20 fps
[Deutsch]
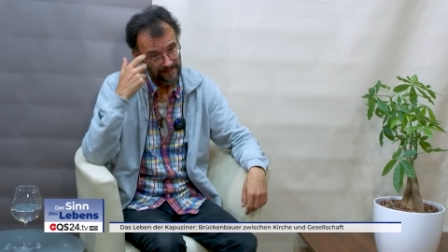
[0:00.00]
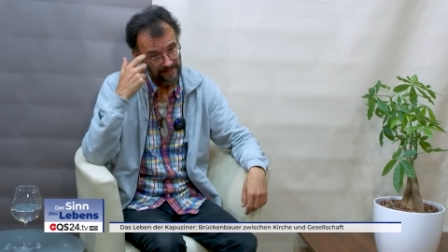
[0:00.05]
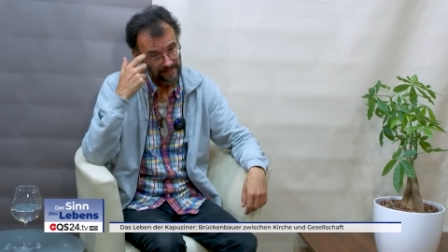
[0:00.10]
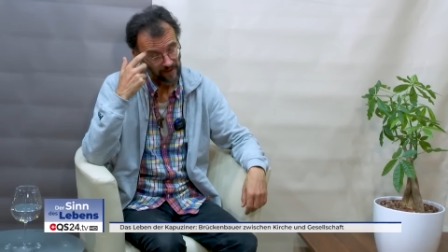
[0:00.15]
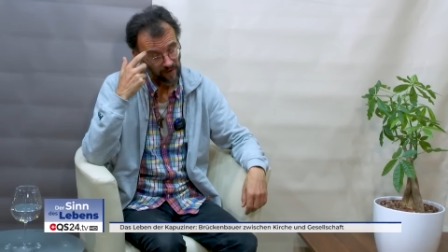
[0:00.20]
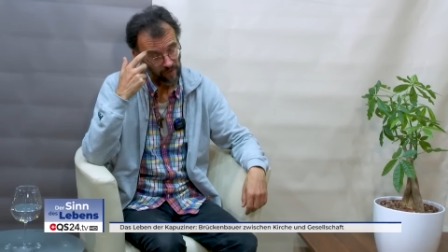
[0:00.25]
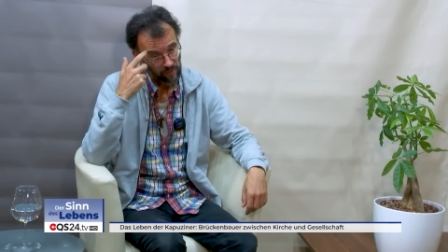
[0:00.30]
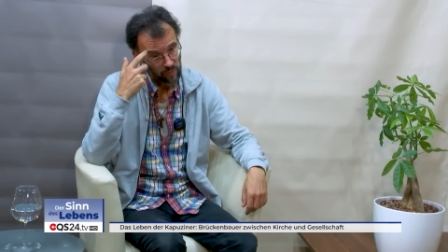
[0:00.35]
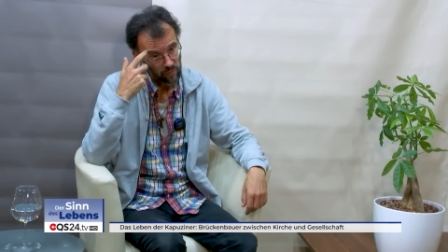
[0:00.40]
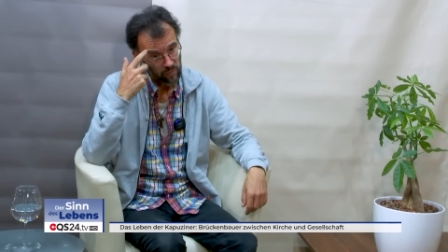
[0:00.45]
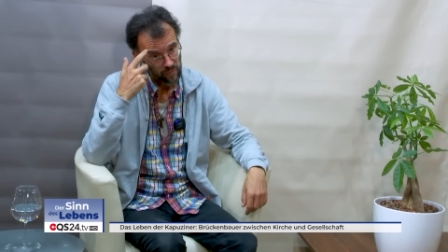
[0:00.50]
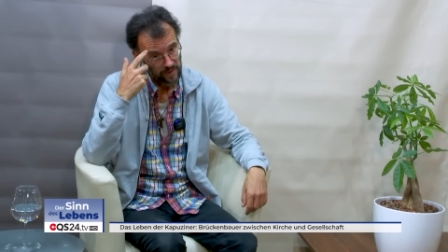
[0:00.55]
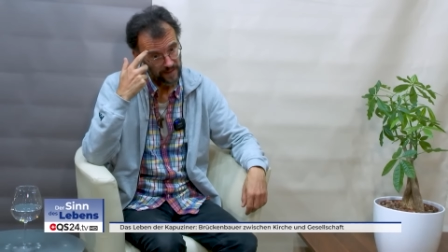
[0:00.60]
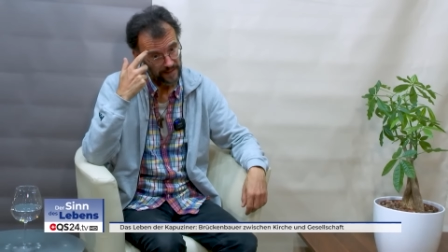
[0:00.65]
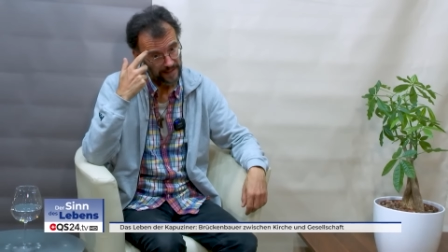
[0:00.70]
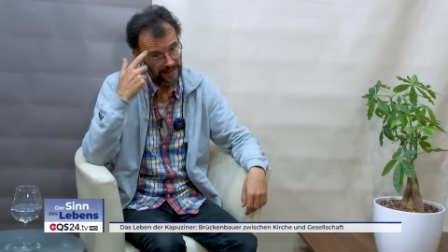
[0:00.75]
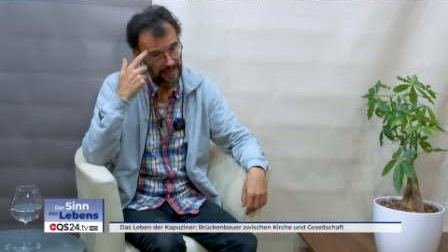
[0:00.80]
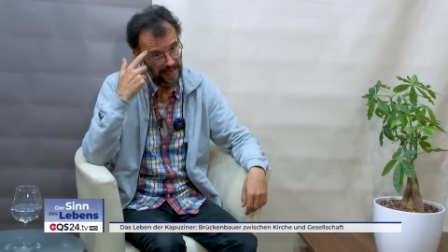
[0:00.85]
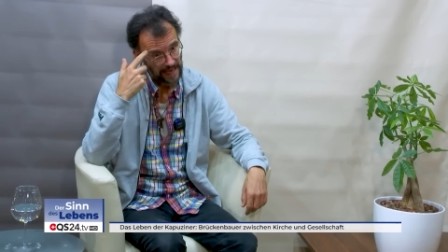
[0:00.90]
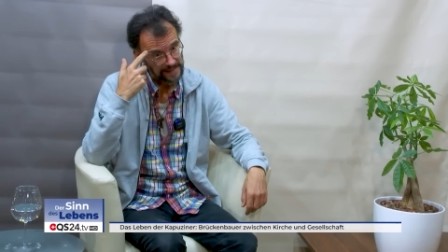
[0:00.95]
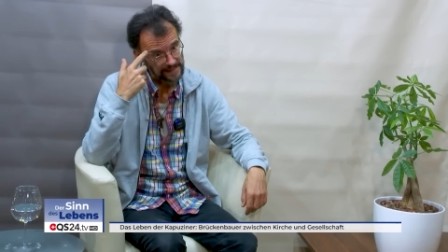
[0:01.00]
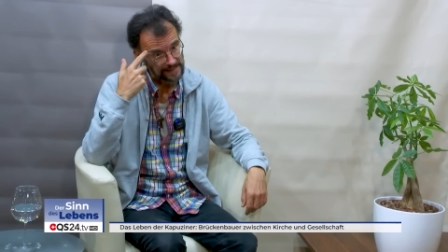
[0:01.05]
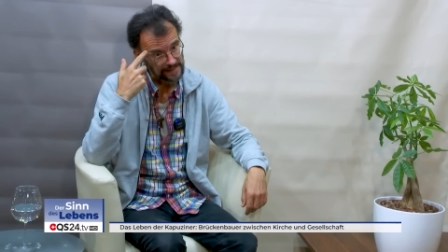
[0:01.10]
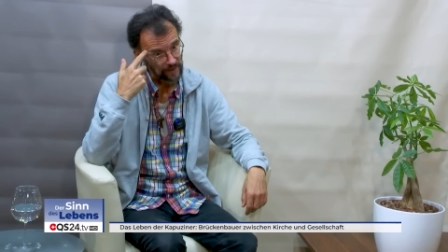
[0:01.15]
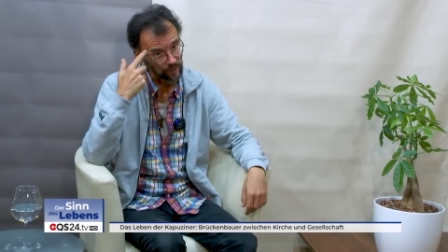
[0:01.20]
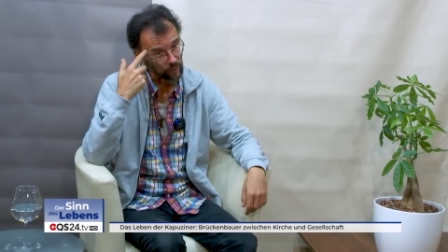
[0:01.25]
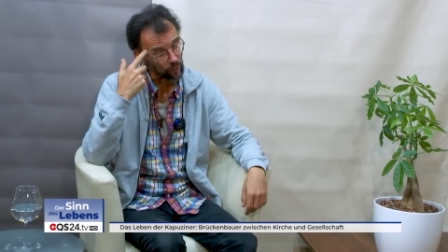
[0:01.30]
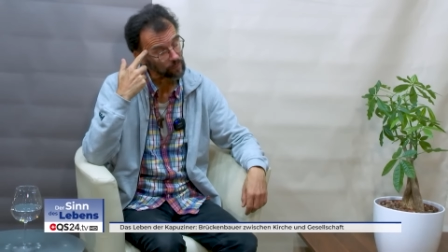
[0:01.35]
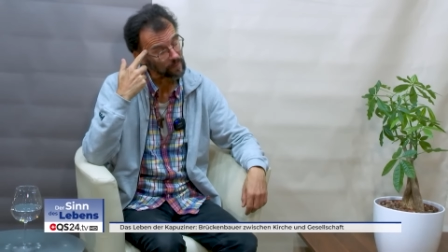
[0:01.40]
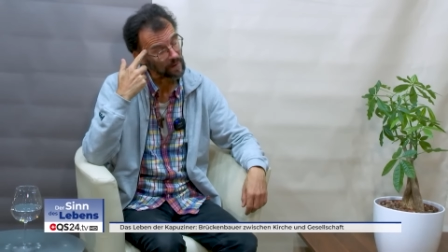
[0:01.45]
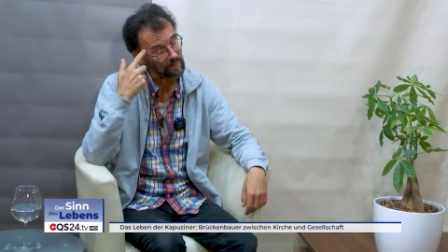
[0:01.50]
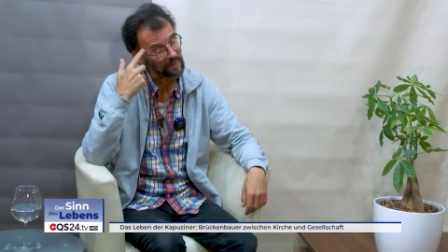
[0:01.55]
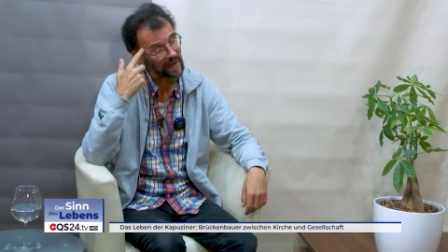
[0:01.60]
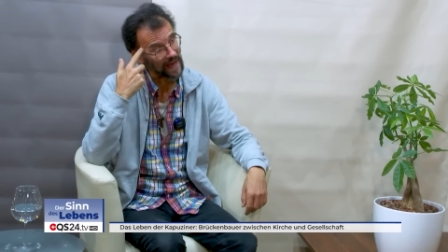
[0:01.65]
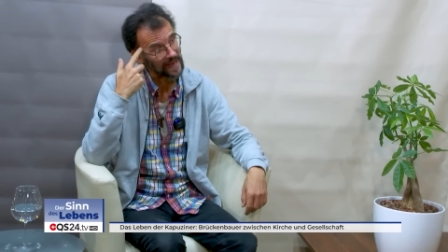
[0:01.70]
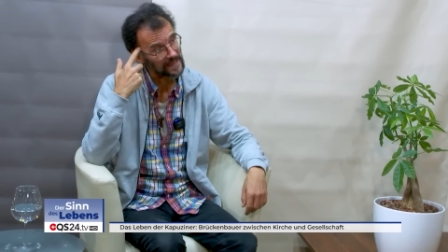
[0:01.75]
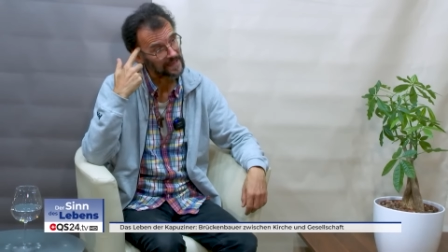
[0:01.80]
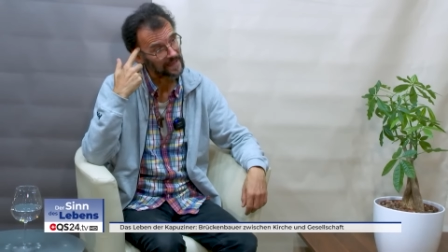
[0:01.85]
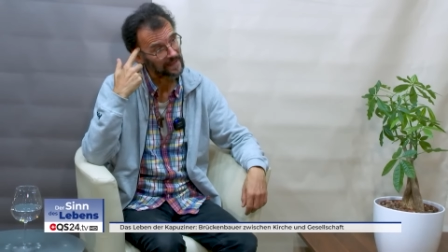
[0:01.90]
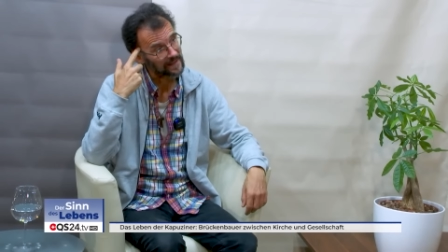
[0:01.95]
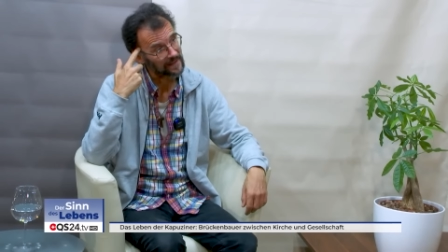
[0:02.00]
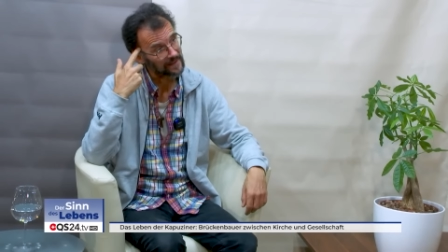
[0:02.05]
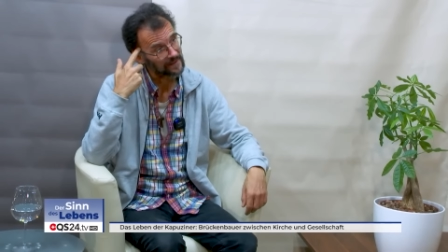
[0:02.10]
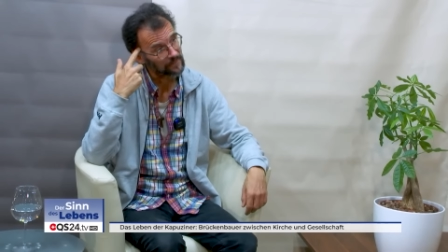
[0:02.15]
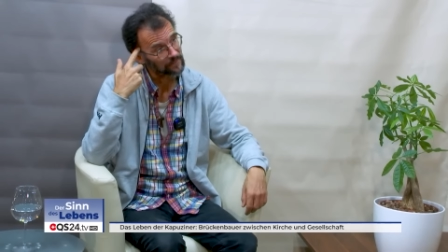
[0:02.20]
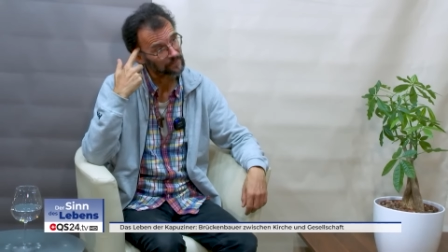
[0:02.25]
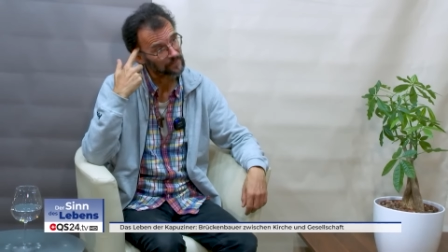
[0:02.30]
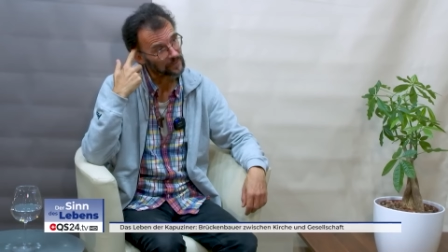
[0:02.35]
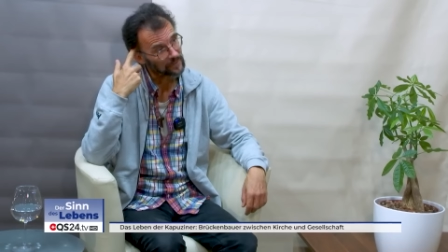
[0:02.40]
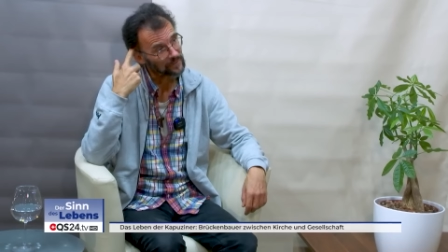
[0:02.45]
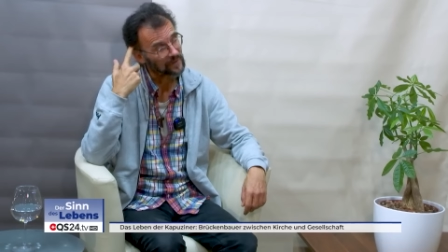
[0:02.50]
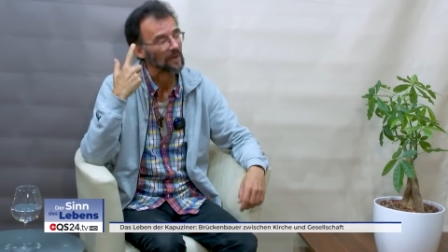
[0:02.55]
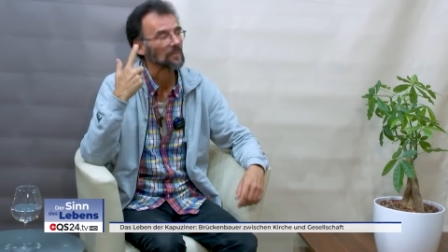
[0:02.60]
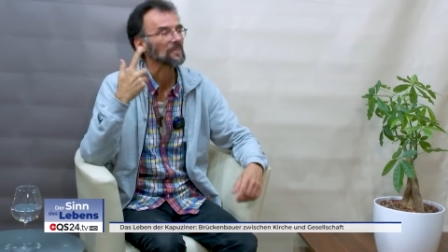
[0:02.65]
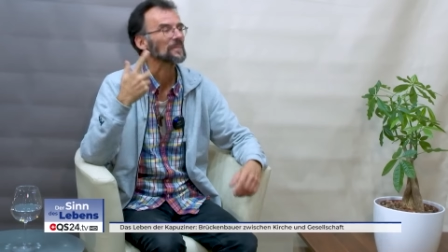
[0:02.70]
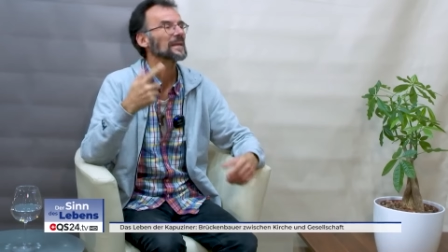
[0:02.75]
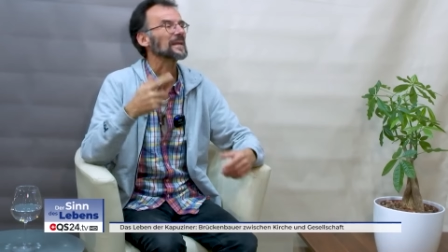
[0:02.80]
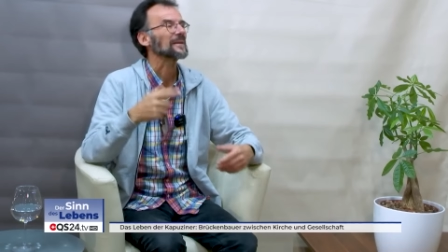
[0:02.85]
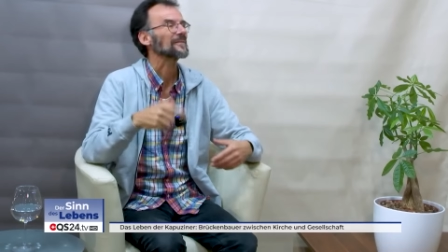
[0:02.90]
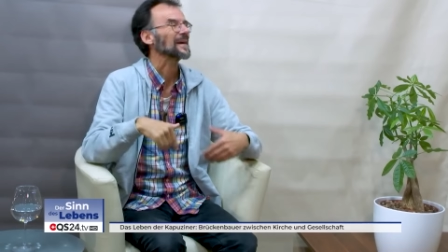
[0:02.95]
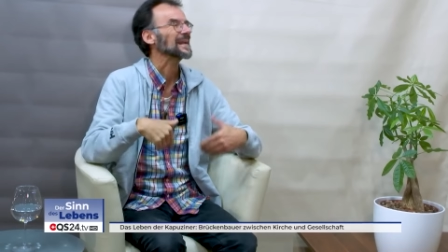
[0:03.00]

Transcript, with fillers: Tagung gereist nach Oberbayern und habe mir,